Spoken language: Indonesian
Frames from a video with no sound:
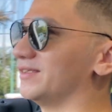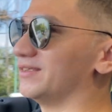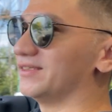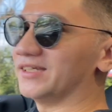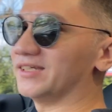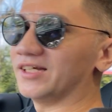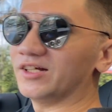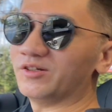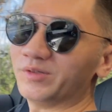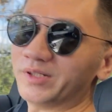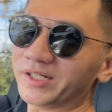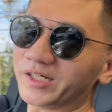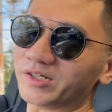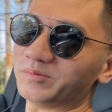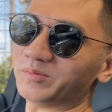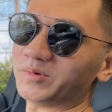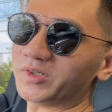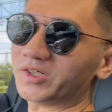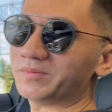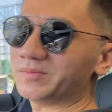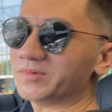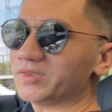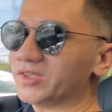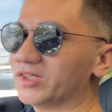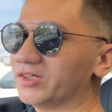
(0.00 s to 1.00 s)
Assalamualaikum
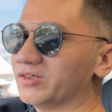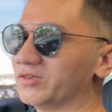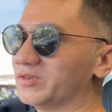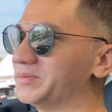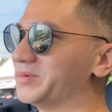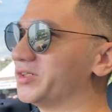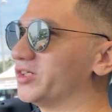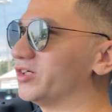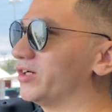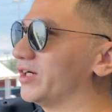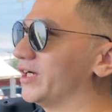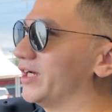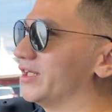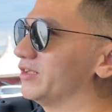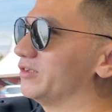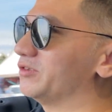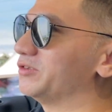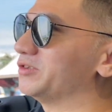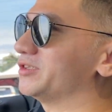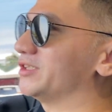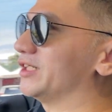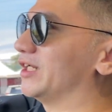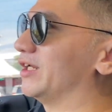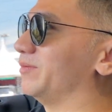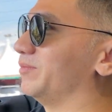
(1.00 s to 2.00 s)
warahmatullahi
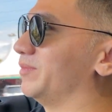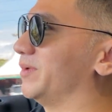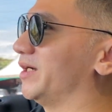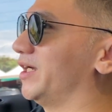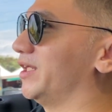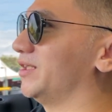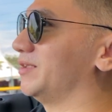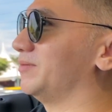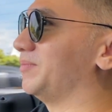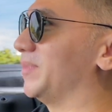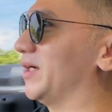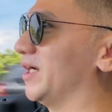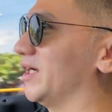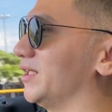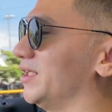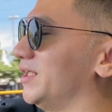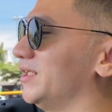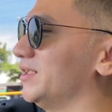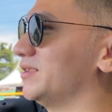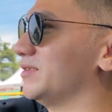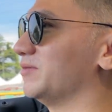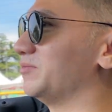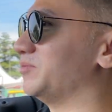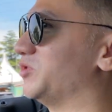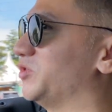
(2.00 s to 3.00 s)
wabarakatuh Selamat
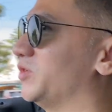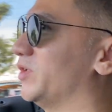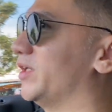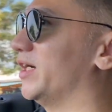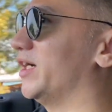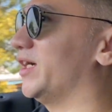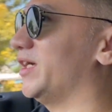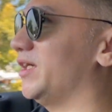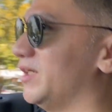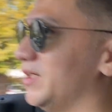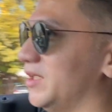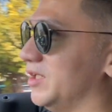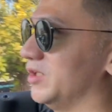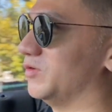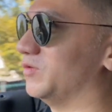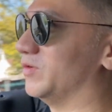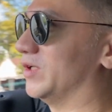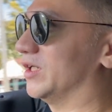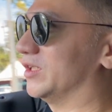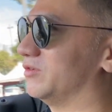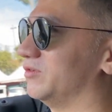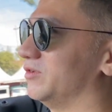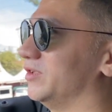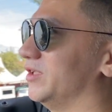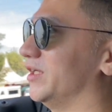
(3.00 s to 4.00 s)
pagi semua
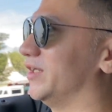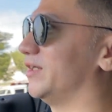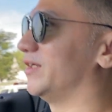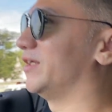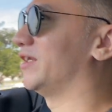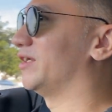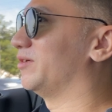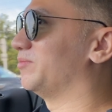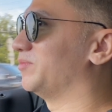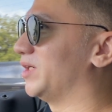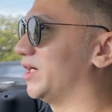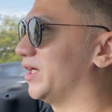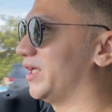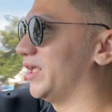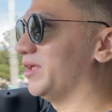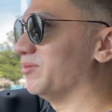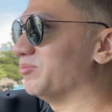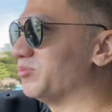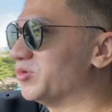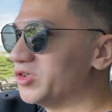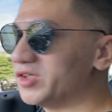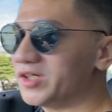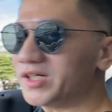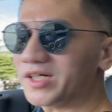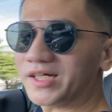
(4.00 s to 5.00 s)
Waktunya Riri
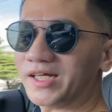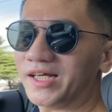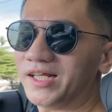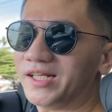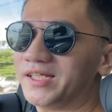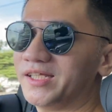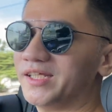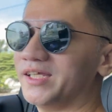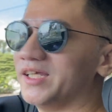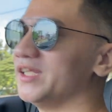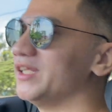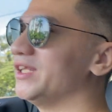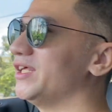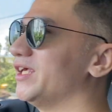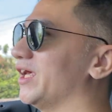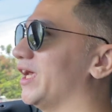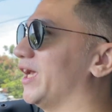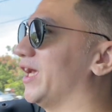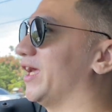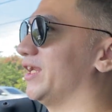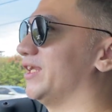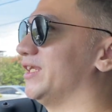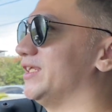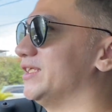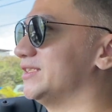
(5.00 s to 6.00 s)
menghibur Kali ini
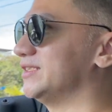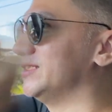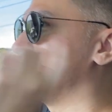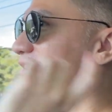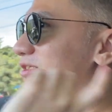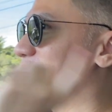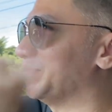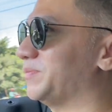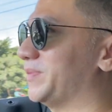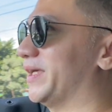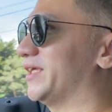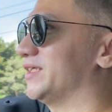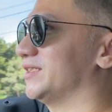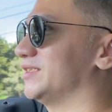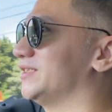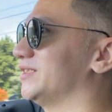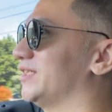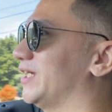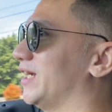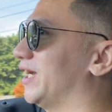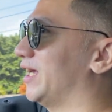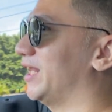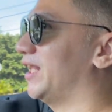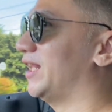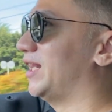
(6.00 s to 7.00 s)
edisi
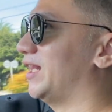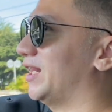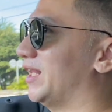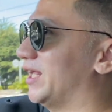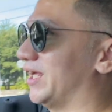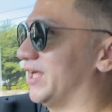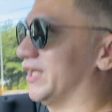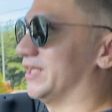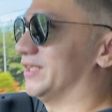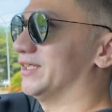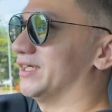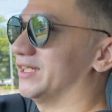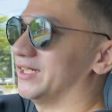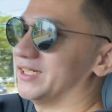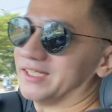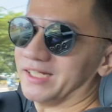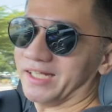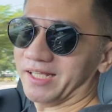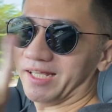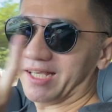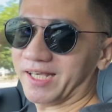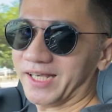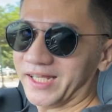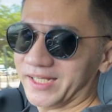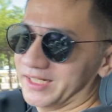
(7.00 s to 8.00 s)
spesial Hanya
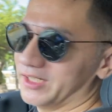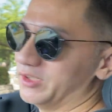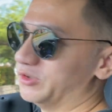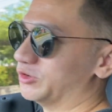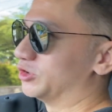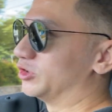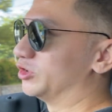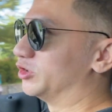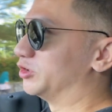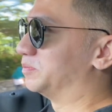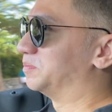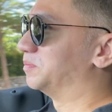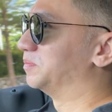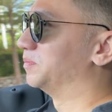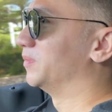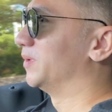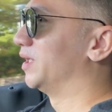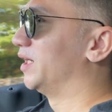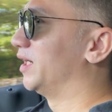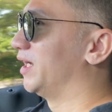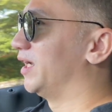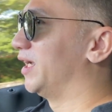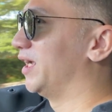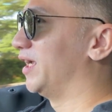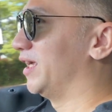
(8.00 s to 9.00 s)
ditayangkan di Youtube
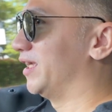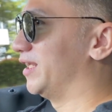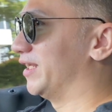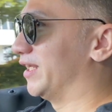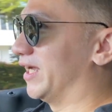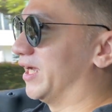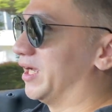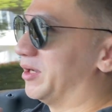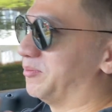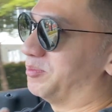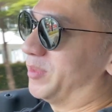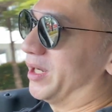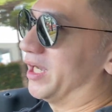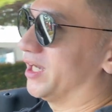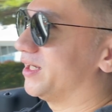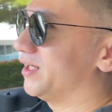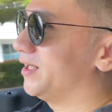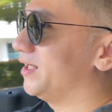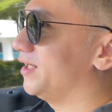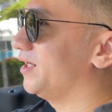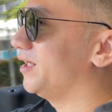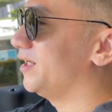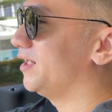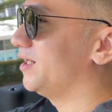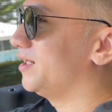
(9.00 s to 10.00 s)
Nah
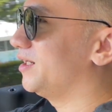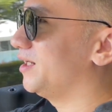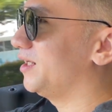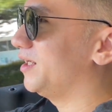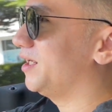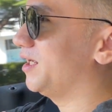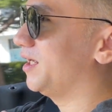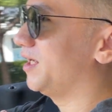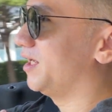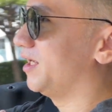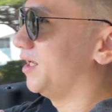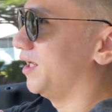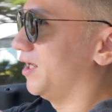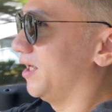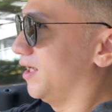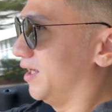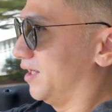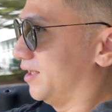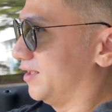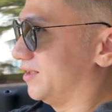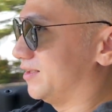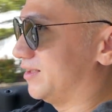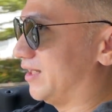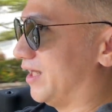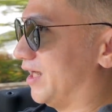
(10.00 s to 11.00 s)
pagi ini
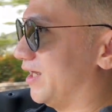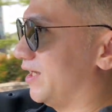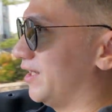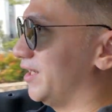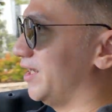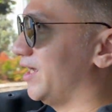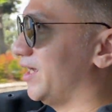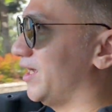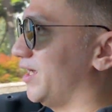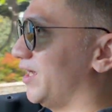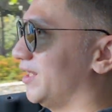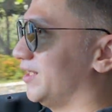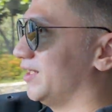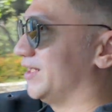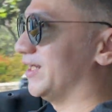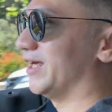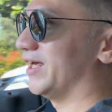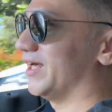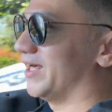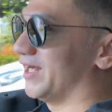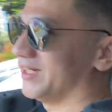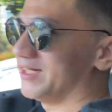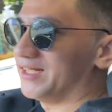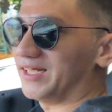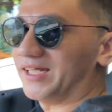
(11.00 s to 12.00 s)
Saya
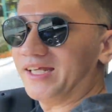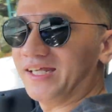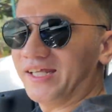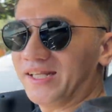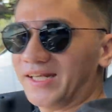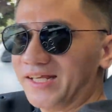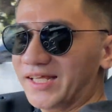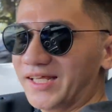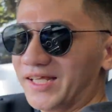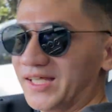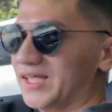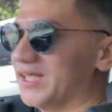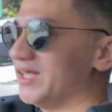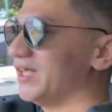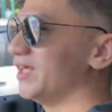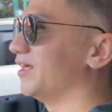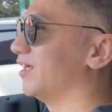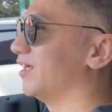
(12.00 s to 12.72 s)
dan Kiri